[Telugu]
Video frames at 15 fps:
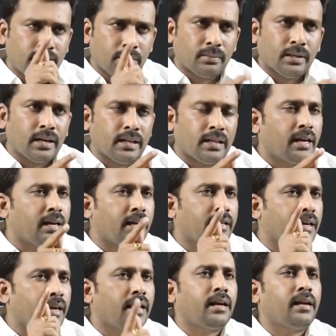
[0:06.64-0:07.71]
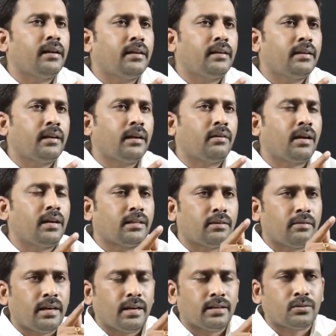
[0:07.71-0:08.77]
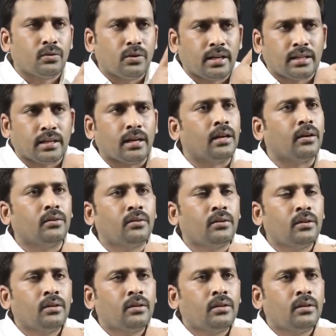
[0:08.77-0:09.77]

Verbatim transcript: ఎస్ చెప్తా ఇదే ఇదే ఎవరైతే వైఎస్ సునీత గారు